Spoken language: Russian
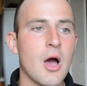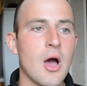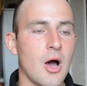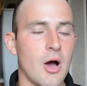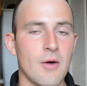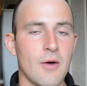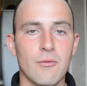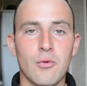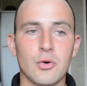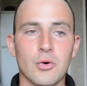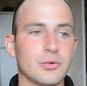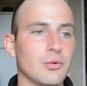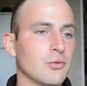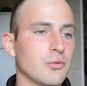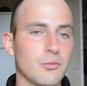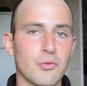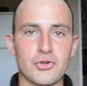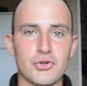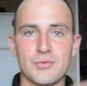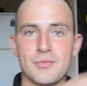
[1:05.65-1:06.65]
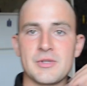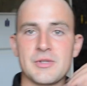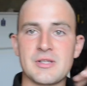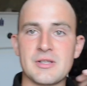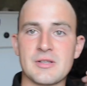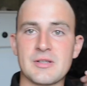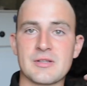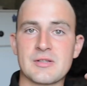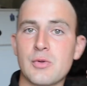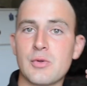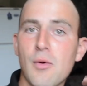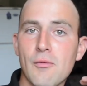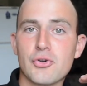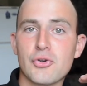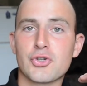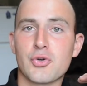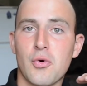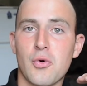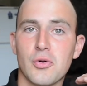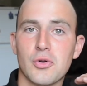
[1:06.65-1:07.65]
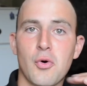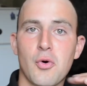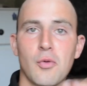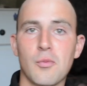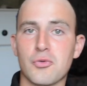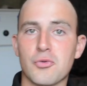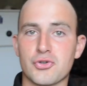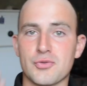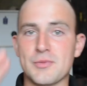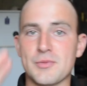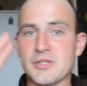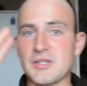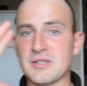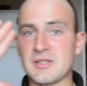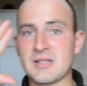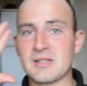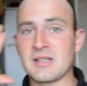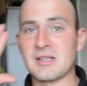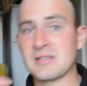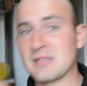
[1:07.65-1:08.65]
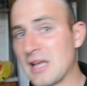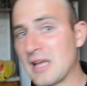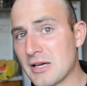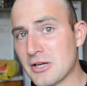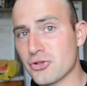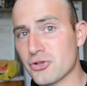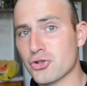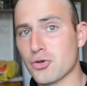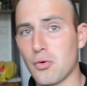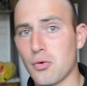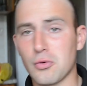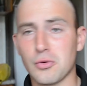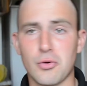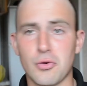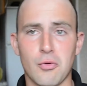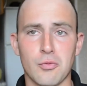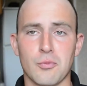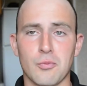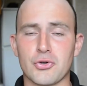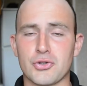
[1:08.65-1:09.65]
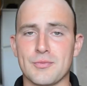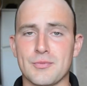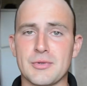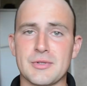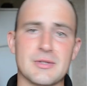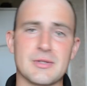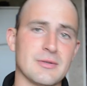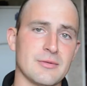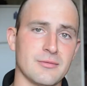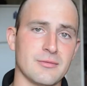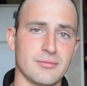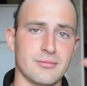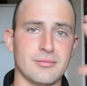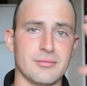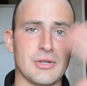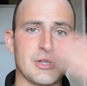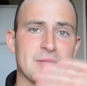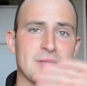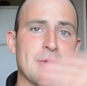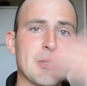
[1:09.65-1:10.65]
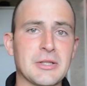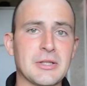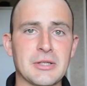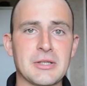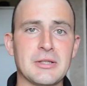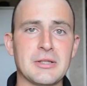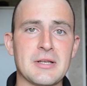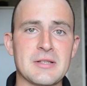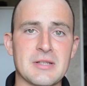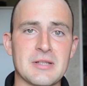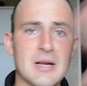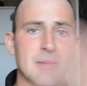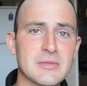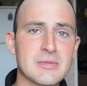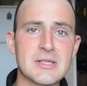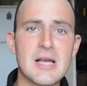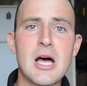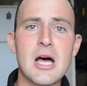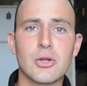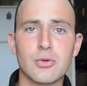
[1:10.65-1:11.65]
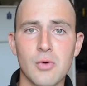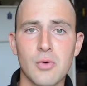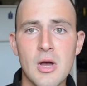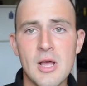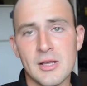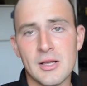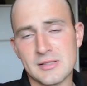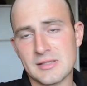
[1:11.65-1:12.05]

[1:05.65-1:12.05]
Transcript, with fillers: А вот, он может быть и с новой школы, он может быть и со старой школы, он может быть э, в респект кидается Рамзану,